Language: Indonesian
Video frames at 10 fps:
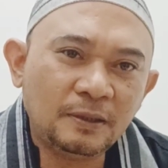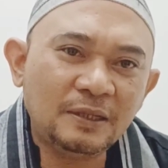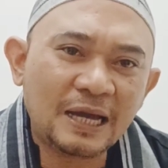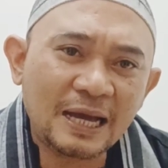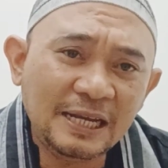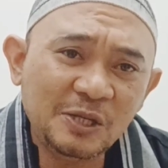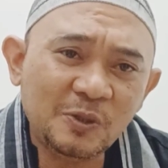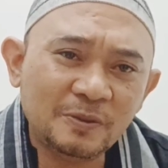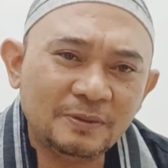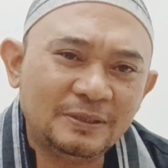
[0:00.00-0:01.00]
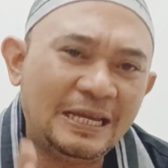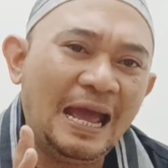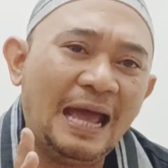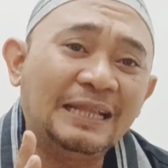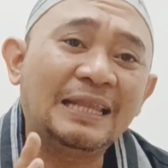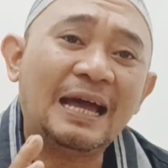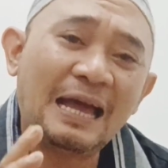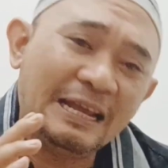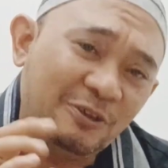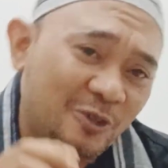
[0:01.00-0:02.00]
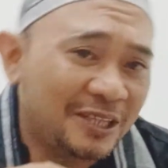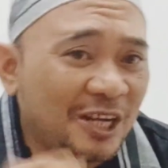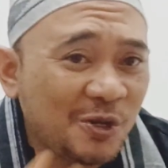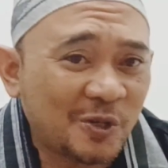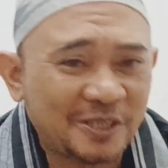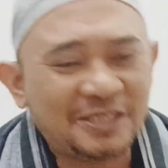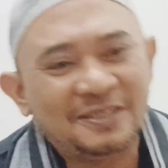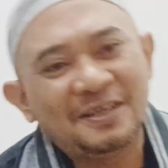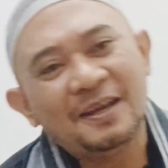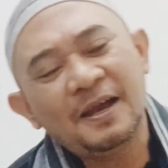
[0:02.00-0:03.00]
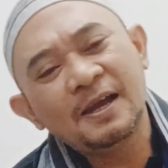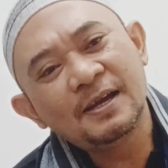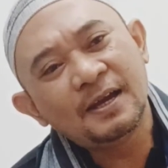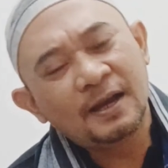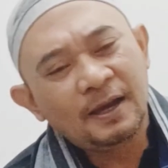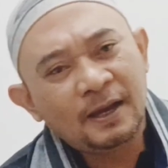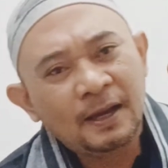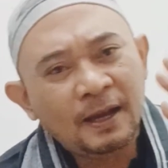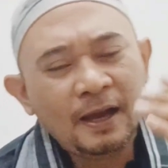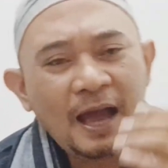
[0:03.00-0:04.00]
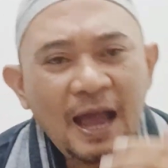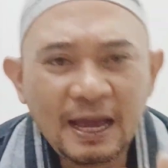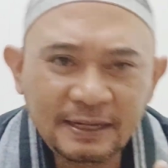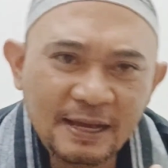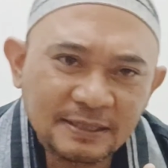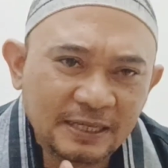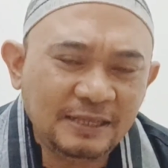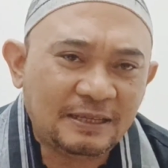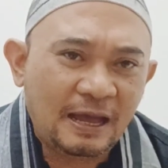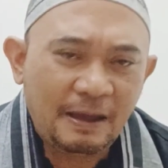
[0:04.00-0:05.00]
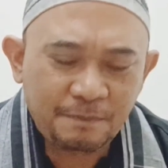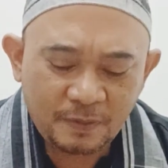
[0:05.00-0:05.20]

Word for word: Entah kanu, ya, entah kanu. Terus ada cerita